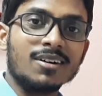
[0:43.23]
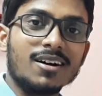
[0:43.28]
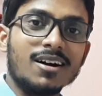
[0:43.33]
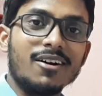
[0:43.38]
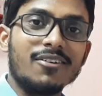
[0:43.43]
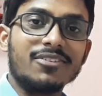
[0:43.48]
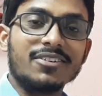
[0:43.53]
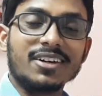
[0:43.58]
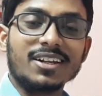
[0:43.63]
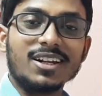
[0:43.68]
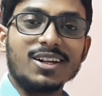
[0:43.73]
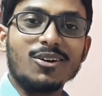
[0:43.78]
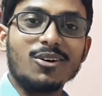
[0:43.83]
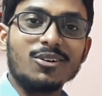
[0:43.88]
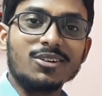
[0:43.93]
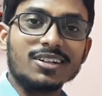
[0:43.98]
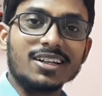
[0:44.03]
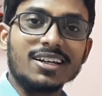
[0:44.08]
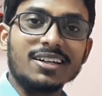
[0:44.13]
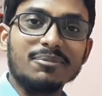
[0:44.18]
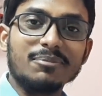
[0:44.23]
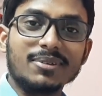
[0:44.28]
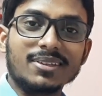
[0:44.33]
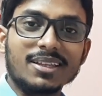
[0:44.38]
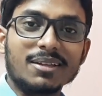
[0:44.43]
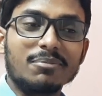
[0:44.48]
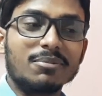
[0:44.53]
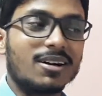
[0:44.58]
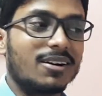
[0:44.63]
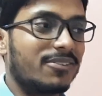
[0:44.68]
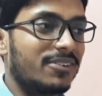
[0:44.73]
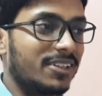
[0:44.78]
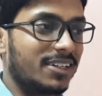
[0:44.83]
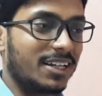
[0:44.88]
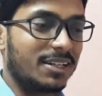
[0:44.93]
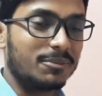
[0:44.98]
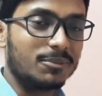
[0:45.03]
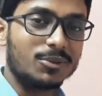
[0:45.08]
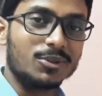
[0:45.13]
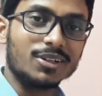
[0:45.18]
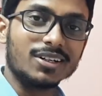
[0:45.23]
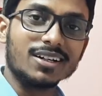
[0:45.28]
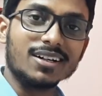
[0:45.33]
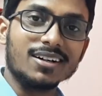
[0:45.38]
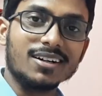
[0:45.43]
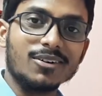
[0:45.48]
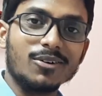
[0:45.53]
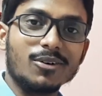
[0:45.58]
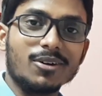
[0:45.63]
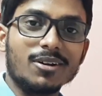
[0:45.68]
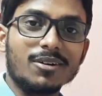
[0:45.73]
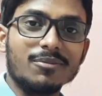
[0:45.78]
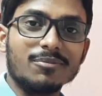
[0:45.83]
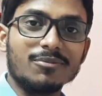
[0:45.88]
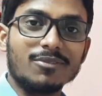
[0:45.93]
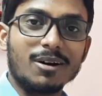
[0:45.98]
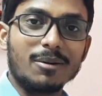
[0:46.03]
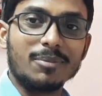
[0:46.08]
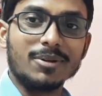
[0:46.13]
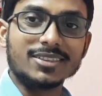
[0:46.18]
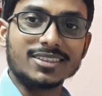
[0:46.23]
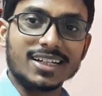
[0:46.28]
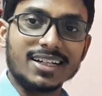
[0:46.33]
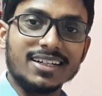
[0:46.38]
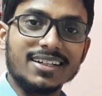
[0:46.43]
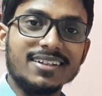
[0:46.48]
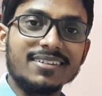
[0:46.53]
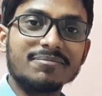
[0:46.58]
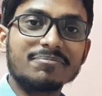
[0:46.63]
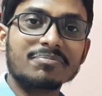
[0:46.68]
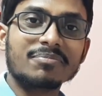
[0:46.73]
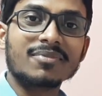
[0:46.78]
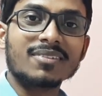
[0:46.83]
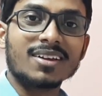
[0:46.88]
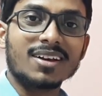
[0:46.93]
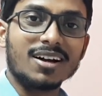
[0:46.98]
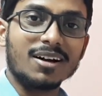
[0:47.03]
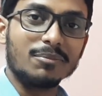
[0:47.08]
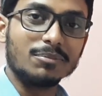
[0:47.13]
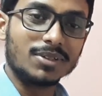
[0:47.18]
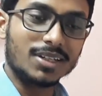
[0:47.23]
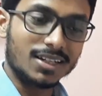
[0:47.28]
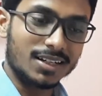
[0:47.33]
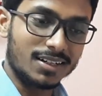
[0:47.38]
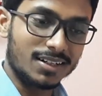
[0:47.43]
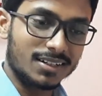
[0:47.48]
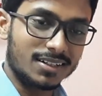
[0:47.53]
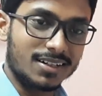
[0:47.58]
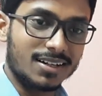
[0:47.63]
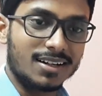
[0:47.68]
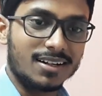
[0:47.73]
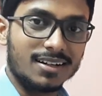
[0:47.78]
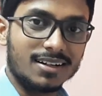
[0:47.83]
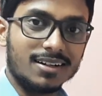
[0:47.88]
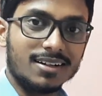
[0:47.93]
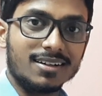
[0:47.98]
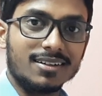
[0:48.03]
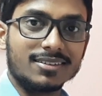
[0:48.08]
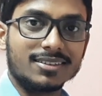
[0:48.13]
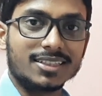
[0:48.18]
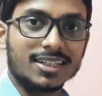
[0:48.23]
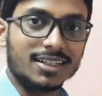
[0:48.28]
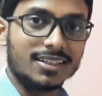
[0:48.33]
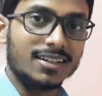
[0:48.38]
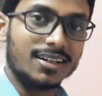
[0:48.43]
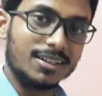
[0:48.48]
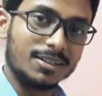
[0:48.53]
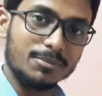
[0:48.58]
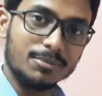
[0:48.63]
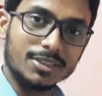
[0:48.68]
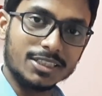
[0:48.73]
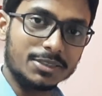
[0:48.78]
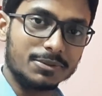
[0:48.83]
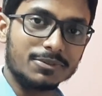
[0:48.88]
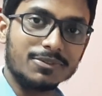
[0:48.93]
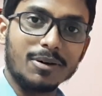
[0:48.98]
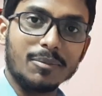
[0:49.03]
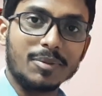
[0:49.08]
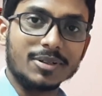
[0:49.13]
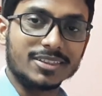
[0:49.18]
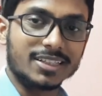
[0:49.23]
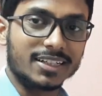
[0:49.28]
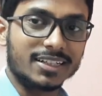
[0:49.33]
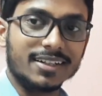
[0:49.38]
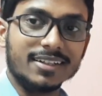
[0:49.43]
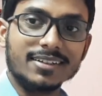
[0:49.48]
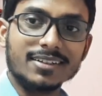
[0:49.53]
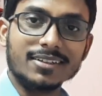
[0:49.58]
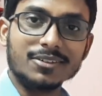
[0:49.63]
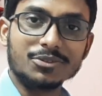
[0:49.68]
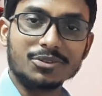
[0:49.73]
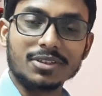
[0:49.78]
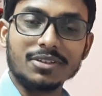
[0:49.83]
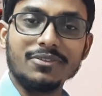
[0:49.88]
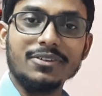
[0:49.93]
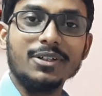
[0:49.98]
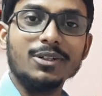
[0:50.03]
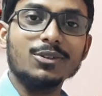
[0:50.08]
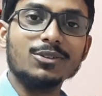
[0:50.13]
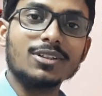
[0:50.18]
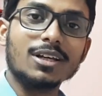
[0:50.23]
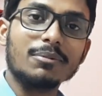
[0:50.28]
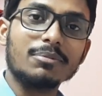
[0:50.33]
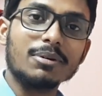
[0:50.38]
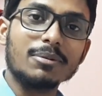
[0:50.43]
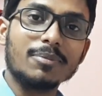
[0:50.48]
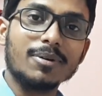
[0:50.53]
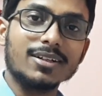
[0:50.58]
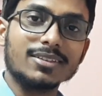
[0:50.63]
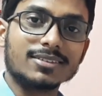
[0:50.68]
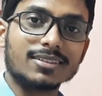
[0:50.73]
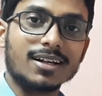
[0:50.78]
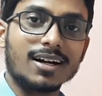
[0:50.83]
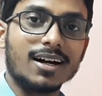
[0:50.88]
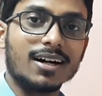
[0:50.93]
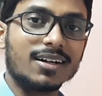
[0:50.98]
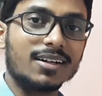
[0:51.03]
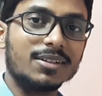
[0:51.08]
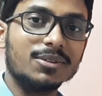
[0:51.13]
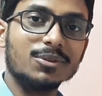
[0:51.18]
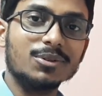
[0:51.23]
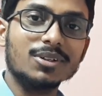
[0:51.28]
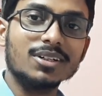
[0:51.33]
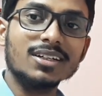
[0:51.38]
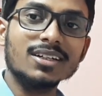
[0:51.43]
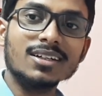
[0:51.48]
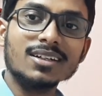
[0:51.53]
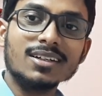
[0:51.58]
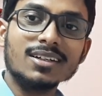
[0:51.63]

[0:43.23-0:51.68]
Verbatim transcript: आफ्टर ए लॉन्ग टाइम मतलब काफ़ी टाइम हो गया और हम वापस आए हैं हम क्या कल शायद अनिमेश भी वापस आ गया था उसकी वीडियोस आपके पास आ गई होंगी